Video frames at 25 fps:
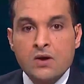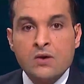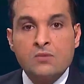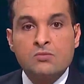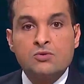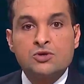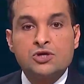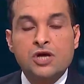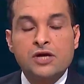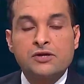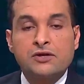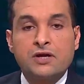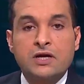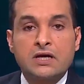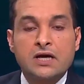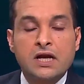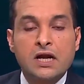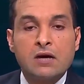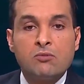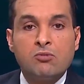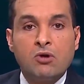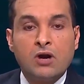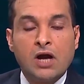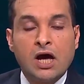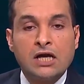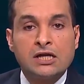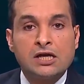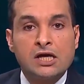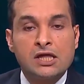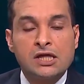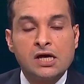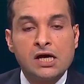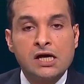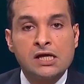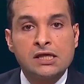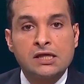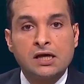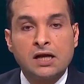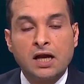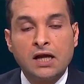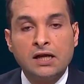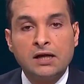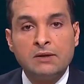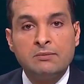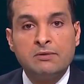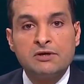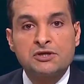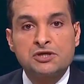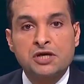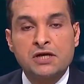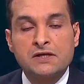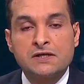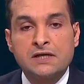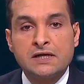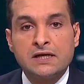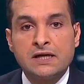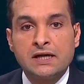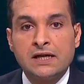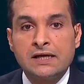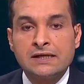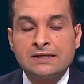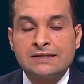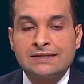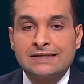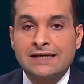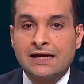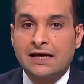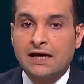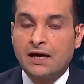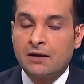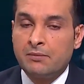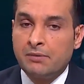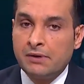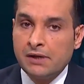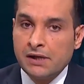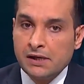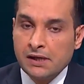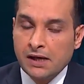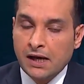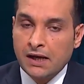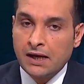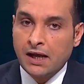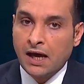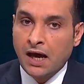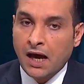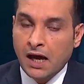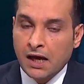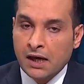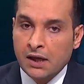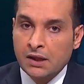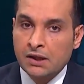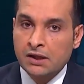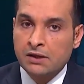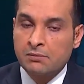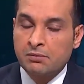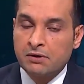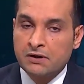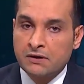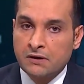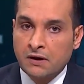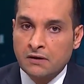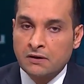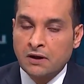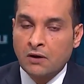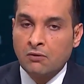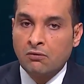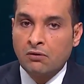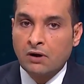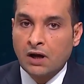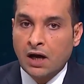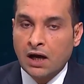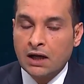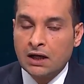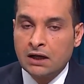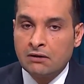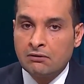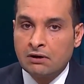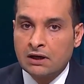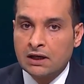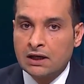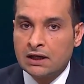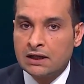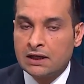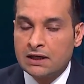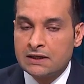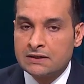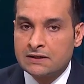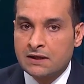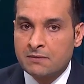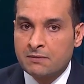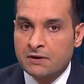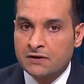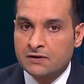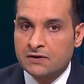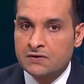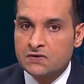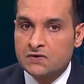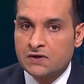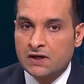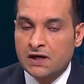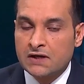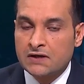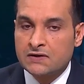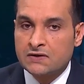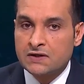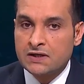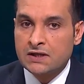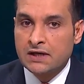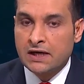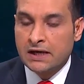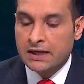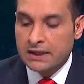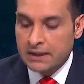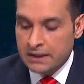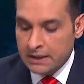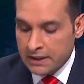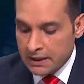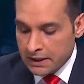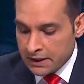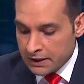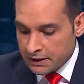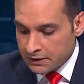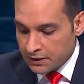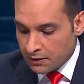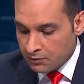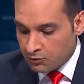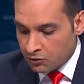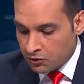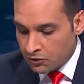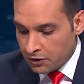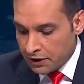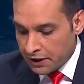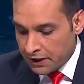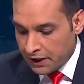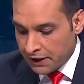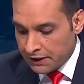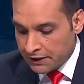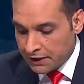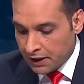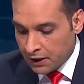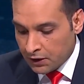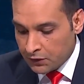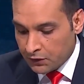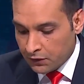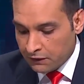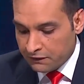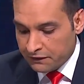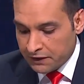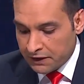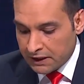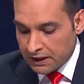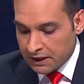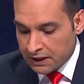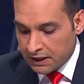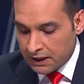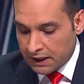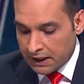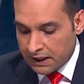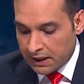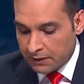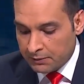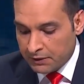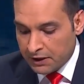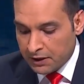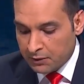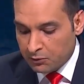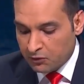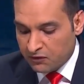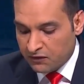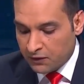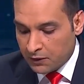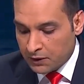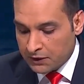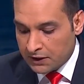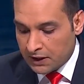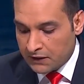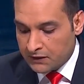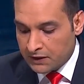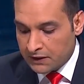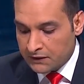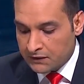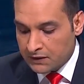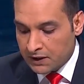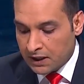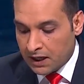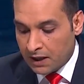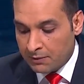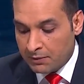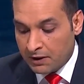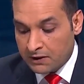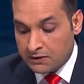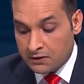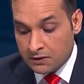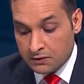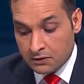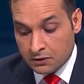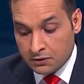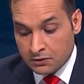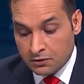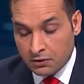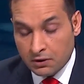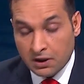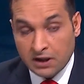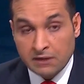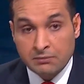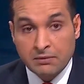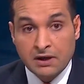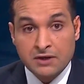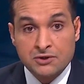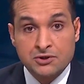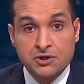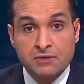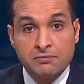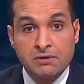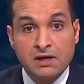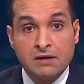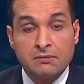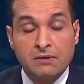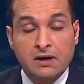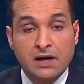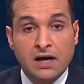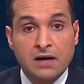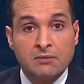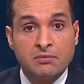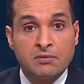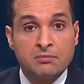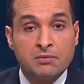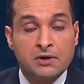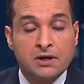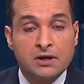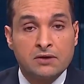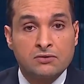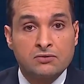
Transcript: مشاهدي الكرام والحديث أكثر عن المشهد الانتخابي الآخذ بالتطور على واقع الأزمة السياسية ينضم إلينا عضو الفريق الإعلامي لمفوضية الانتخابات الدكتور عماد جميل مرحبا بك